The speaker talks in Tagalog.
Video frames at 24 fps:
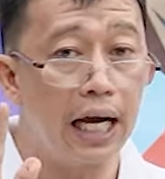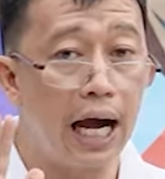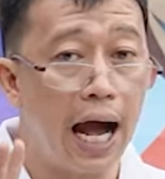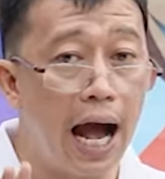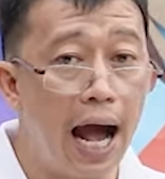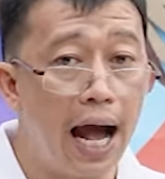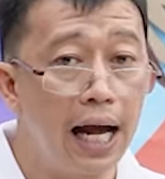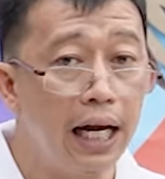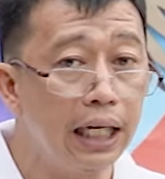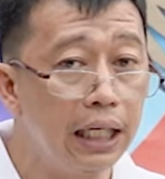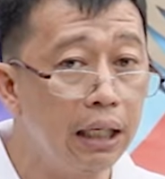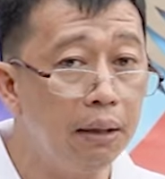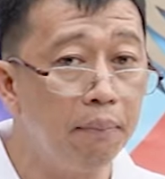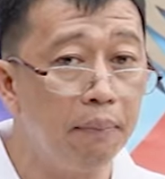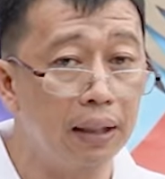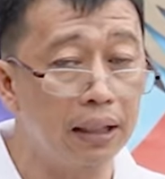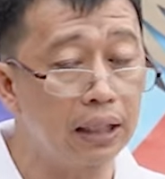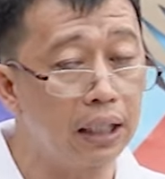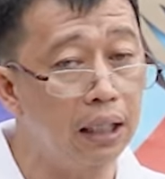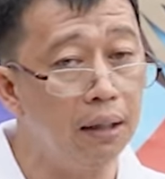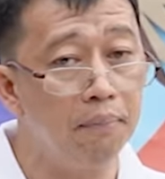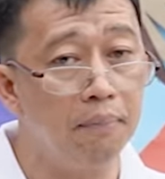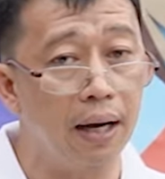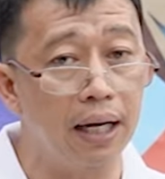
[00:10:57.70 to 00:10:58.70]
Ang
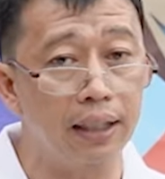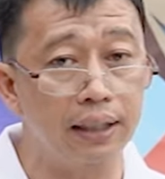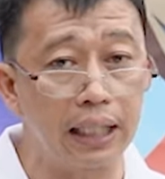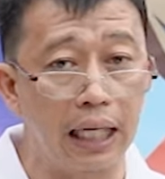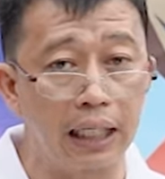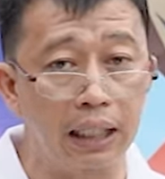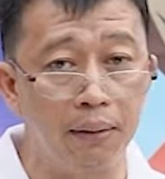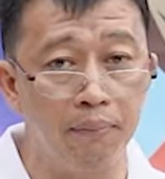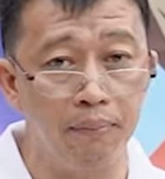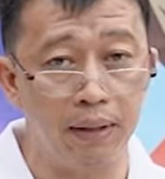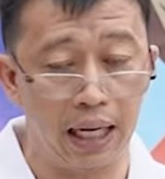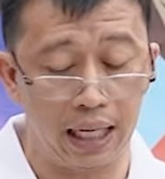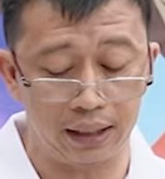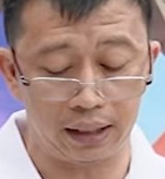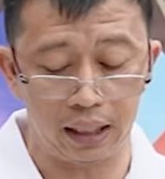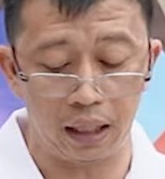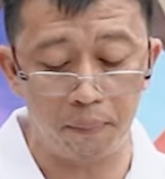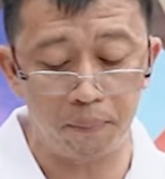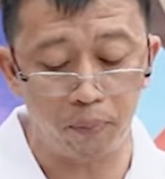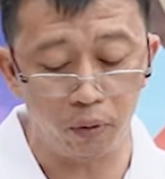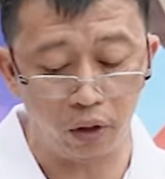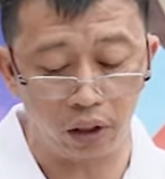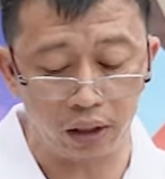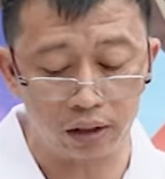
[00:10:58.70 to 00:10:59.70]
iba't ibang tanim
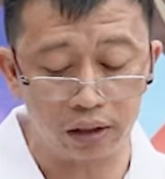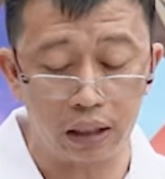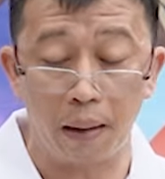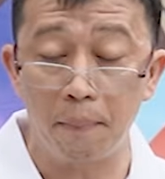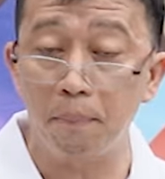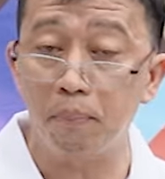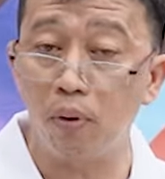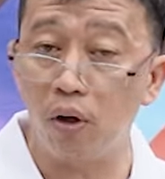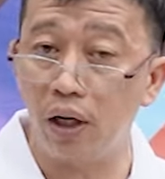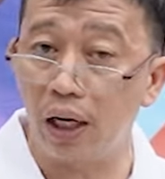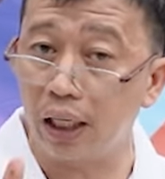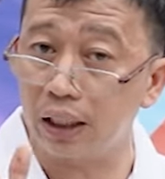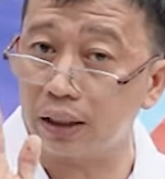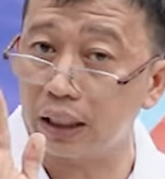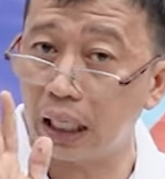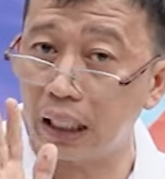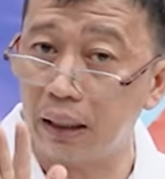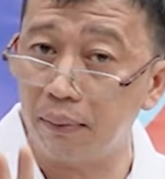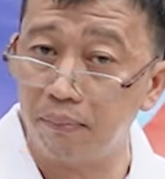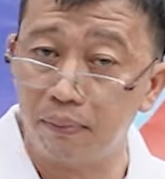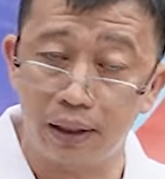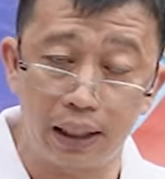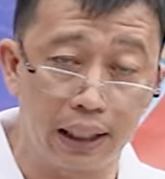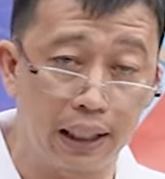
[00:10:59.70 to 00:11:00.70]
natin, for example,
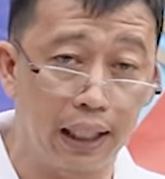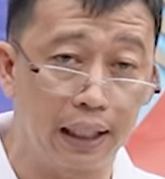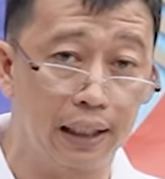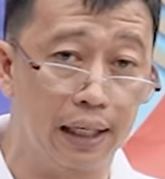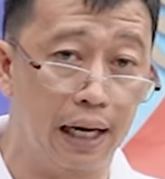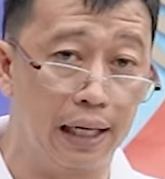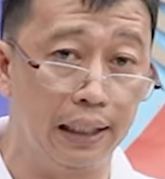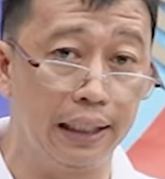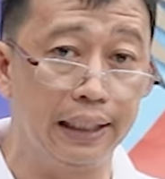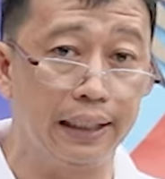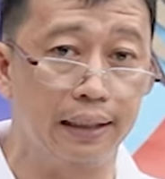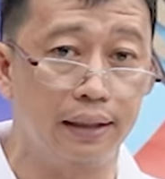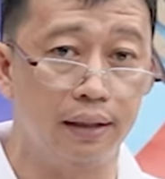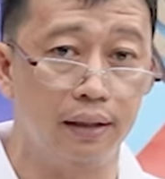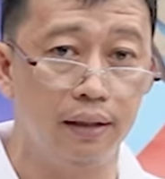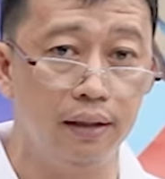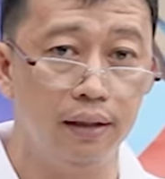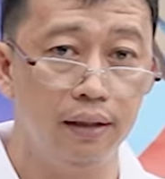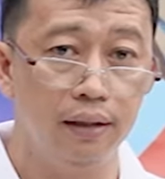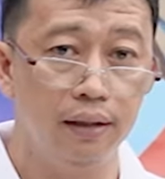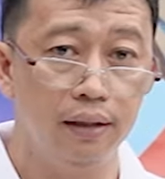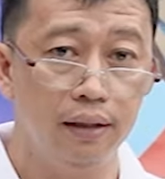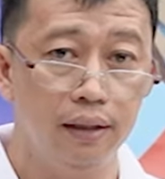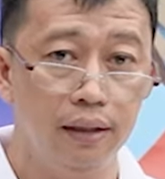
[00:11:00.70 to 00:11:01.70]
nagtanim ka ng lalik.
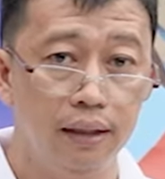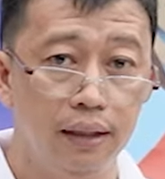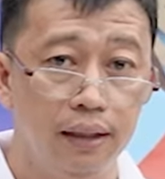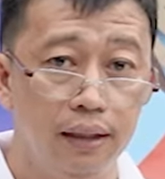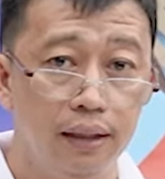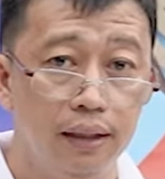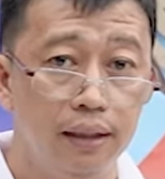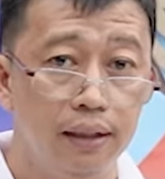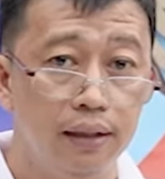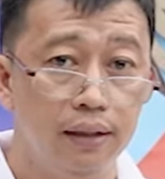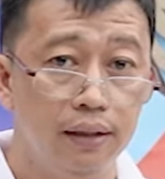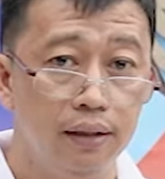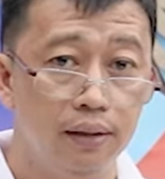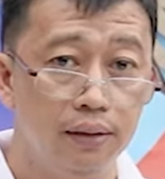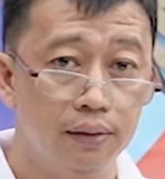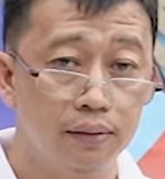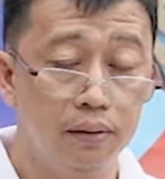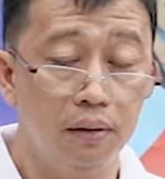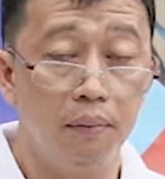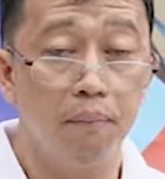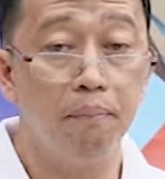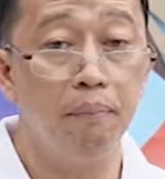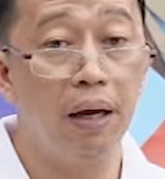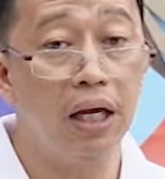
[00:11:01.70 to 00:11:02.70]

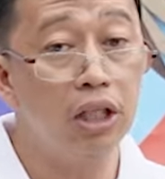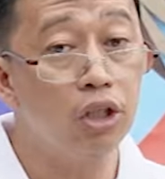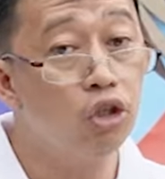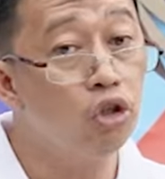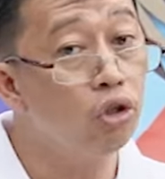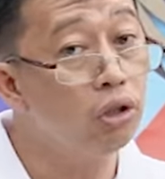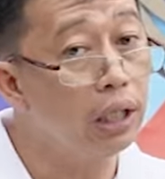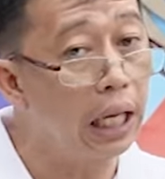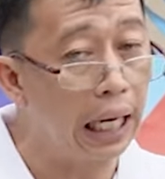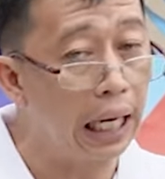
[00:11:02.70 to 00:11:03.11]
No? Medyo